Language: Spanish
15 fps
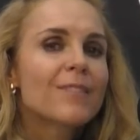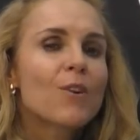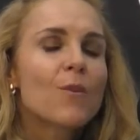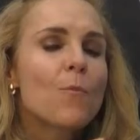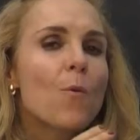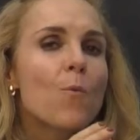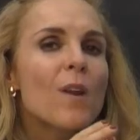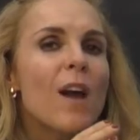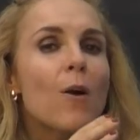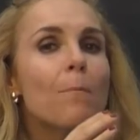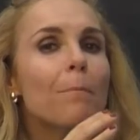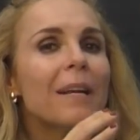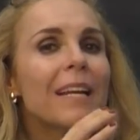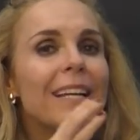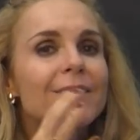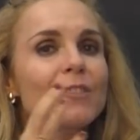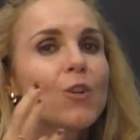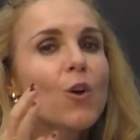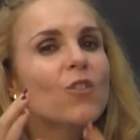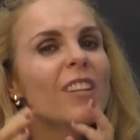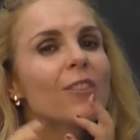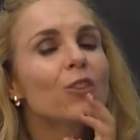Es como una
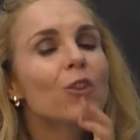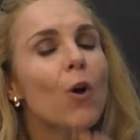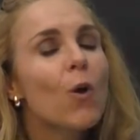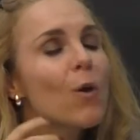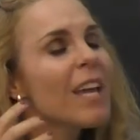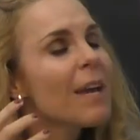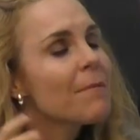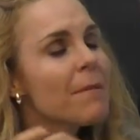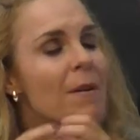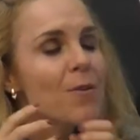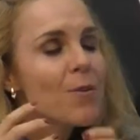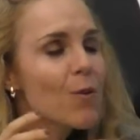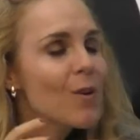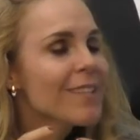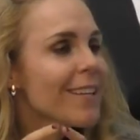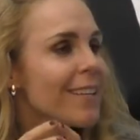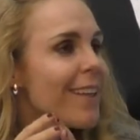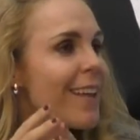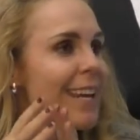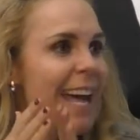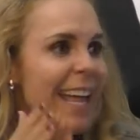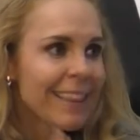compilación de todo lo que a mí me ayudó a salir
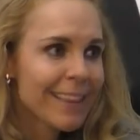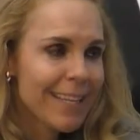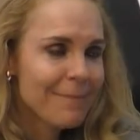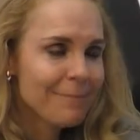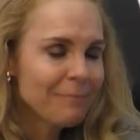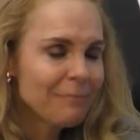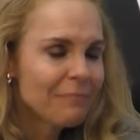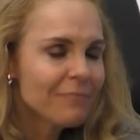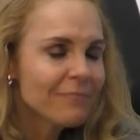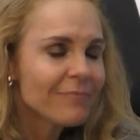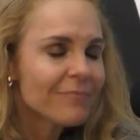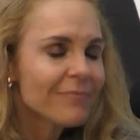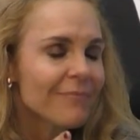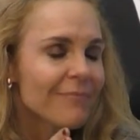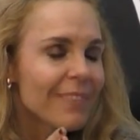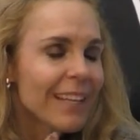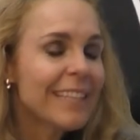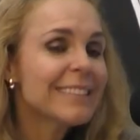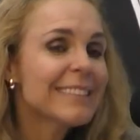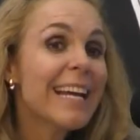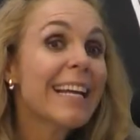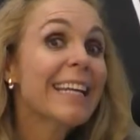adelante,
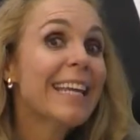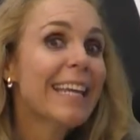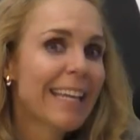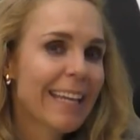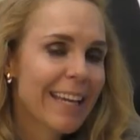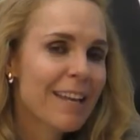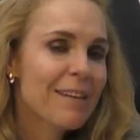está aquí